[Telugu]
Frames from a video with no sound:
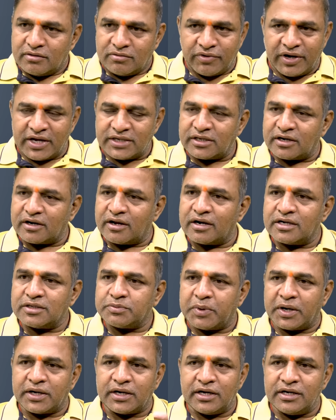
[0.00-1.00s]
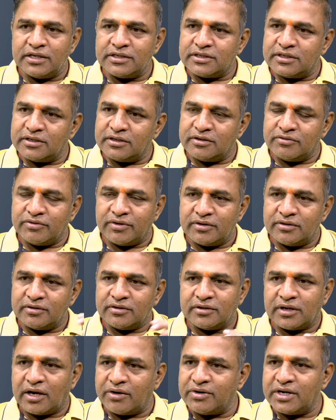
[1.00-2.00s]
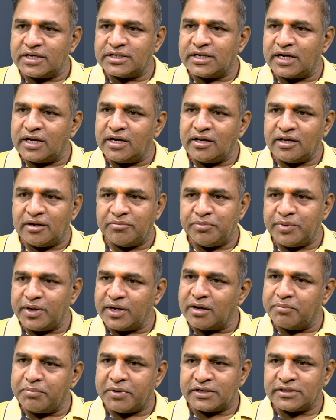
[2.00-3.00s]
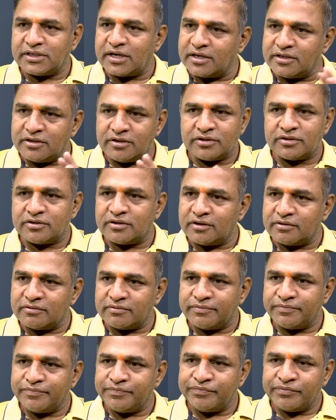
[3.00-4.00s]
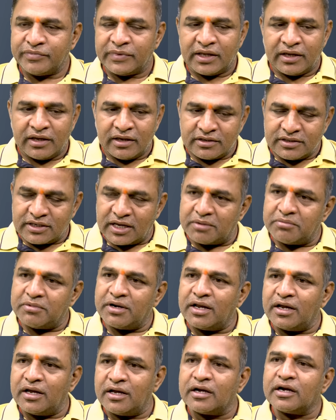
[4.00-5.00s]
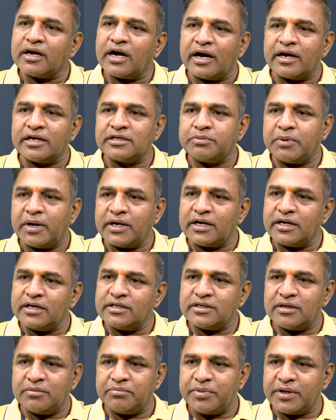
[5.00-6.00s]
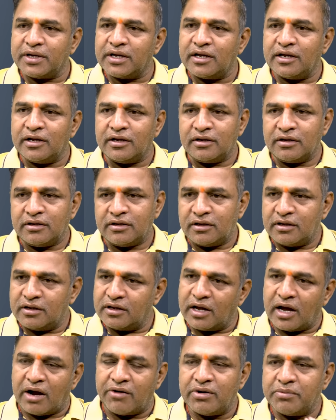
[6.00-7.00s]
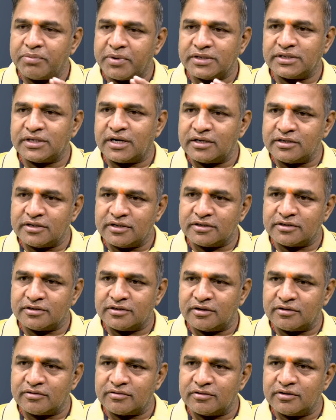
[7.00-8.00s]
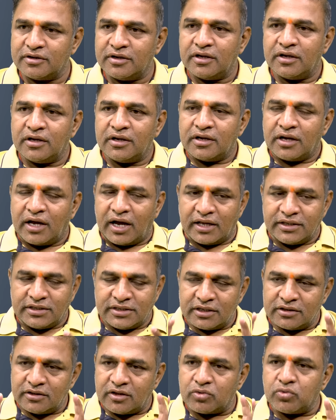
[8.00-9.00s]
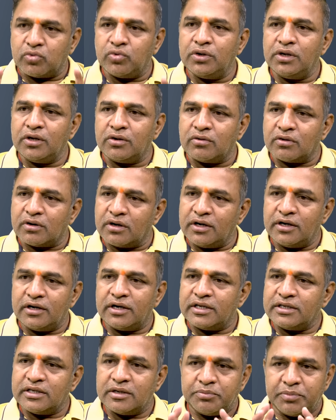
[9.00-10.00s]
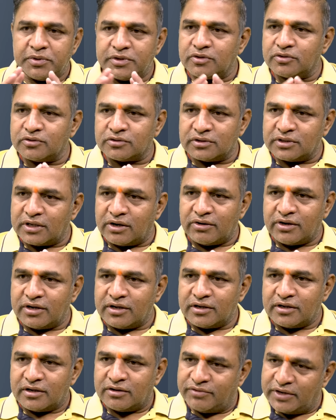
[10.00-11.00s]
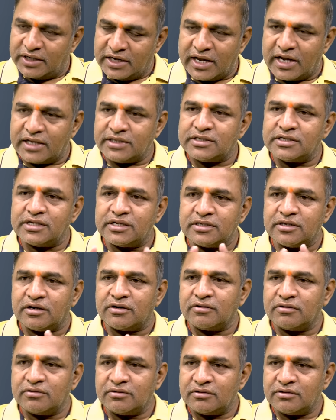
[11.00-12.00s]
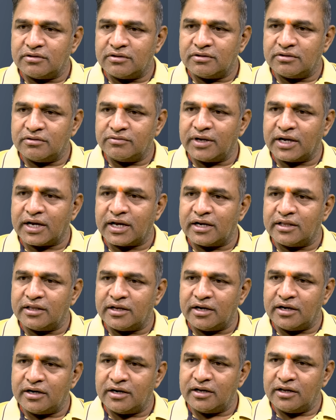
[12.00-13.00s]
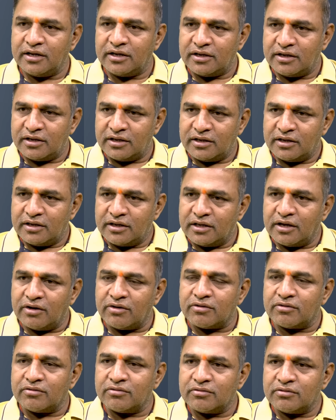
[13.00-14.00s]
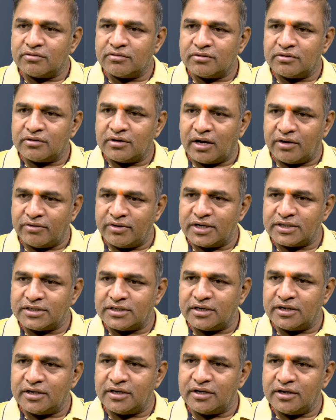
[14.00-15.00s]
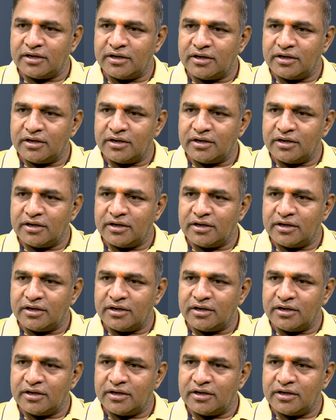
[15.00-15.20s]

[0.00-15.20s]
వైఎస్ఆర్ కాంగ్రెస్ పార్టీ నుంచి అవినాష్ రెడ్డి ఎంపీగా ప్రచారం చేస్తున్నారు షర్మిల కాంగ్రెస్ పార్టీ నుంచి ఎంపీగా ఆవిడ ప్రచారం చేస్తున్నారు అత్యంత కూనికోర్లు వీళ్ళు అని చెప్పి చెబుతుంది ఆవిడ వీళ్ళే హత్య చేశారు వివేకానంద రెడ్డిని ఎవరు అవినాష్ రెడ్డి